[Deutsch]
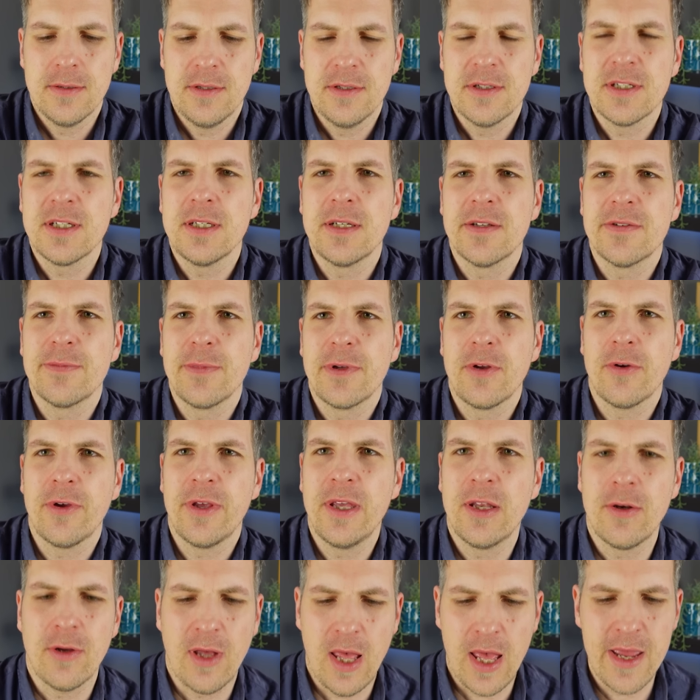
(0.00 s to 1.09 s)
ich stelle das mal noch
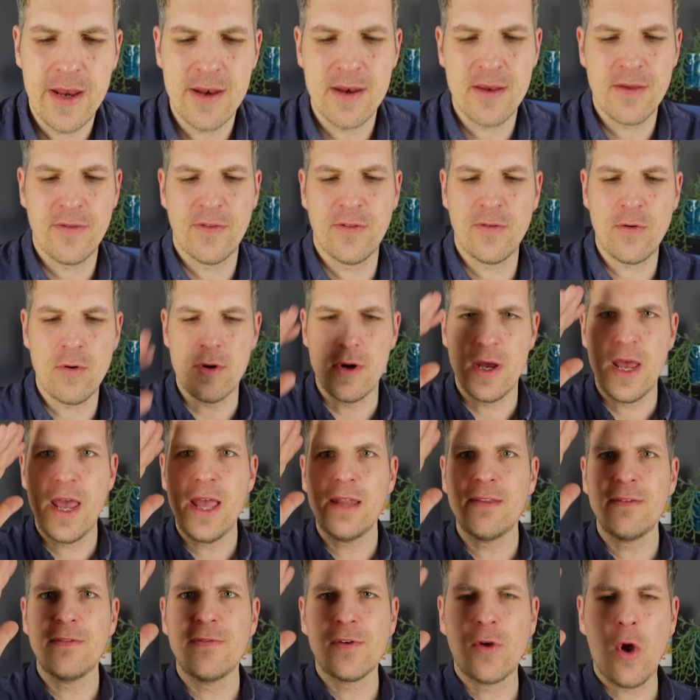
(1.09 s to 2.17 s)
hier noch ein. So,
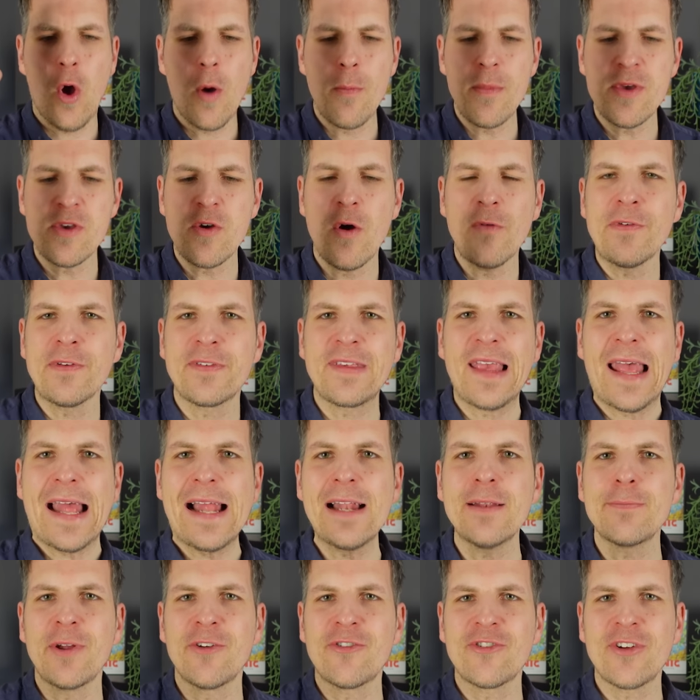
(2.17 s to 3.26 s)
herzlich willkommen. Ich hoffe, es
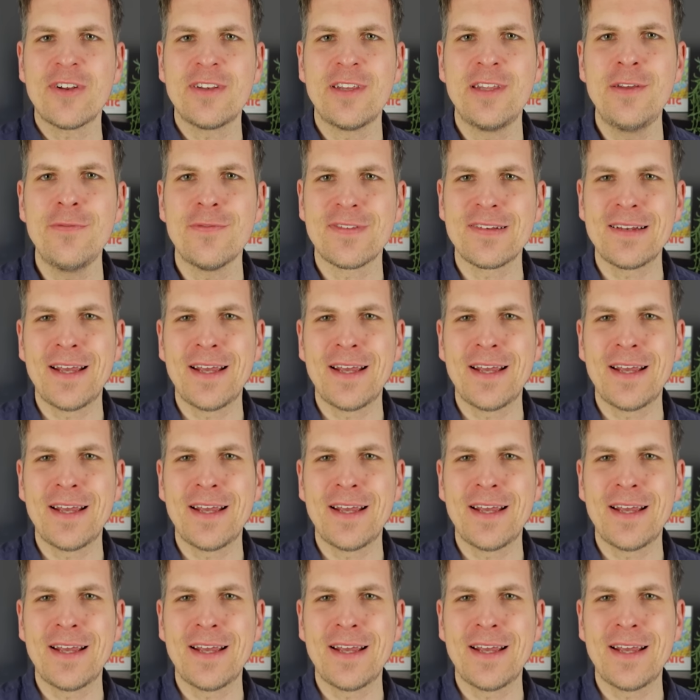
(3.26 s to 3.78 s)
hält. Mein Stativ ist